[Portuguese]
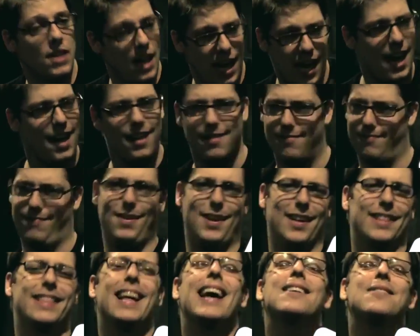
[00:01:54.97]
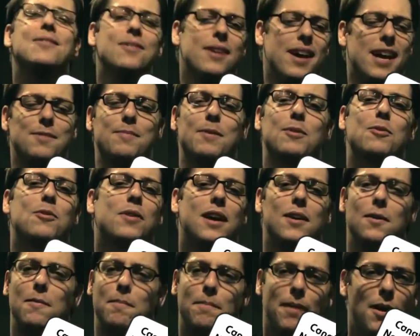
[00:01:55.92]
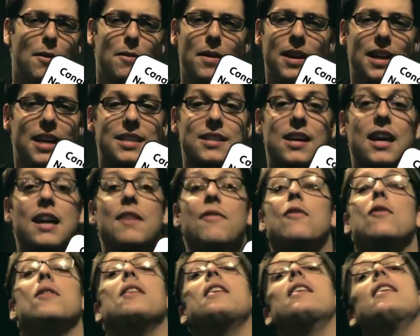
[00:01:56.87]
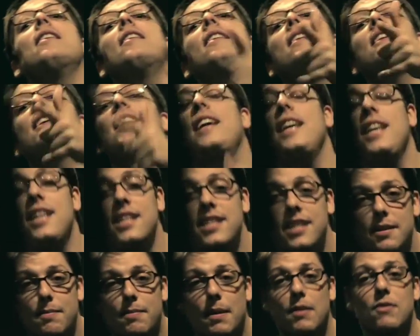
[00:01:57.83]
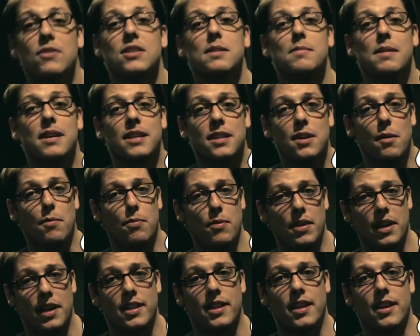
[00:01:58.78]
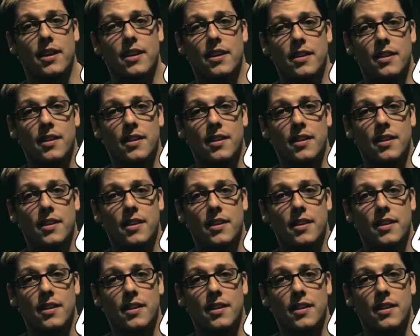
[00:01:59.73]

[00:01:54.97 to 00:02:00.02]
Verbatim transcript: Tá, tá, 10 mil reais pra tocar num pau, beleza. O cara falou 15 pra você bater uma punheta.